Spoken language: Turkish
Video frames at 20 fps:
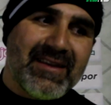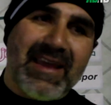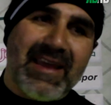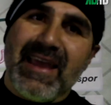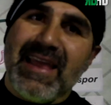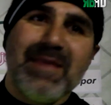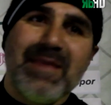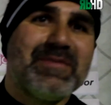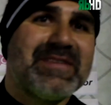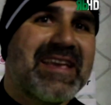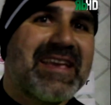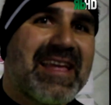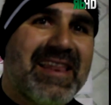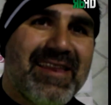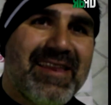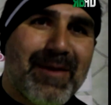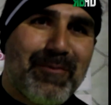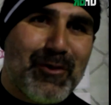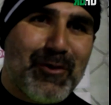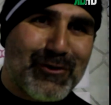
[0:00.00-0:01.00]
E, elimizden
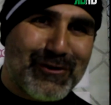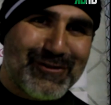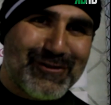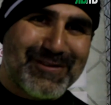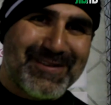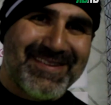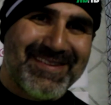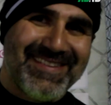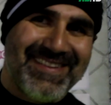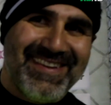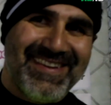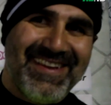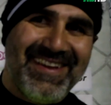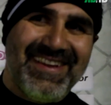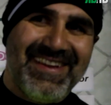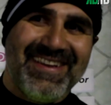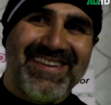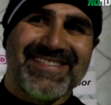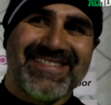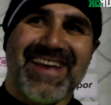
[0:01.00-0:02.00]
geleni yapıyoruz.
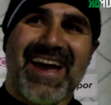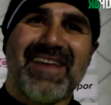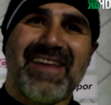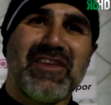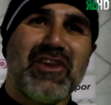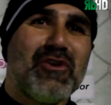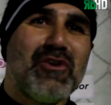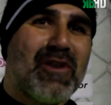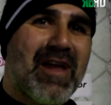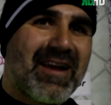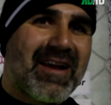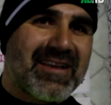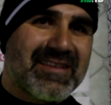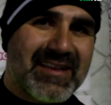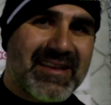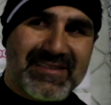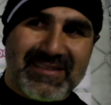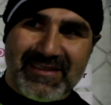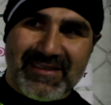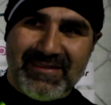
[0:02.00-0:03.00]
sağda iyi olan
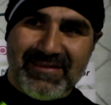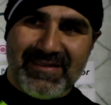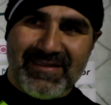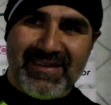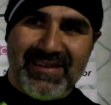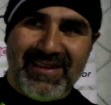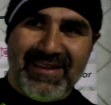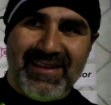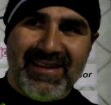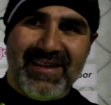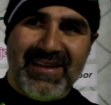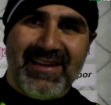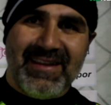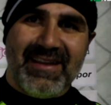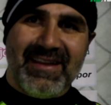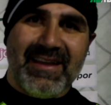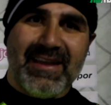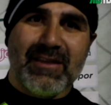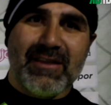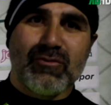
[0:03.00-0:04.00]
kazansın.
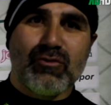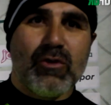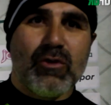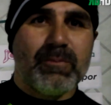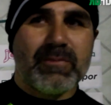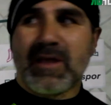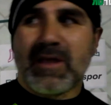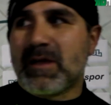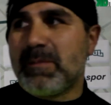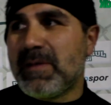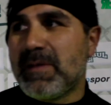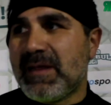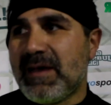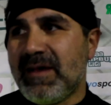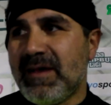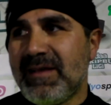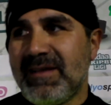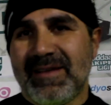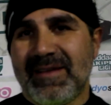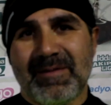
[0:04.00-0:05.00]
E, tüm takımlara
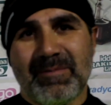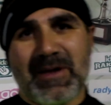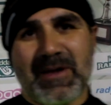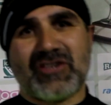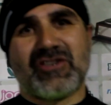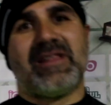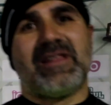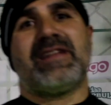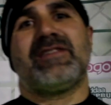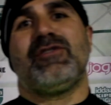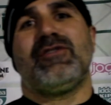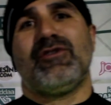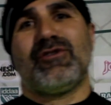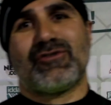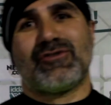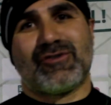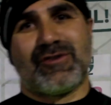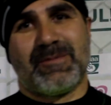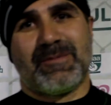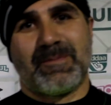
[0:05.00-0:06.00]
başarılar diliyoruz.
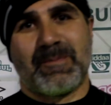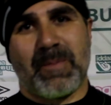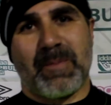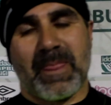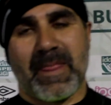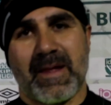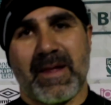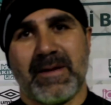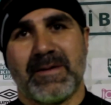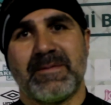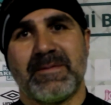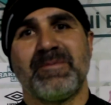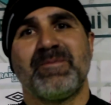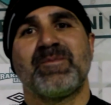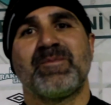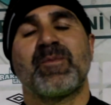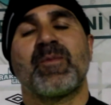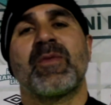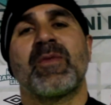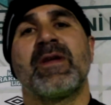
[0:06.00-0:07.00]
Peki Murat ben de tebrik
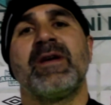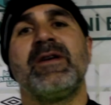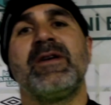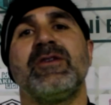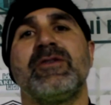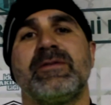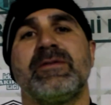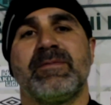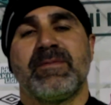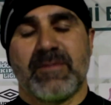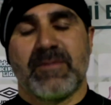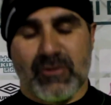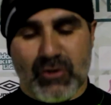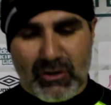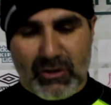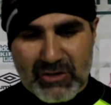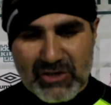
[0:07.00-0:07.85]
ediyorum sizi. İyi akşamlar. Çok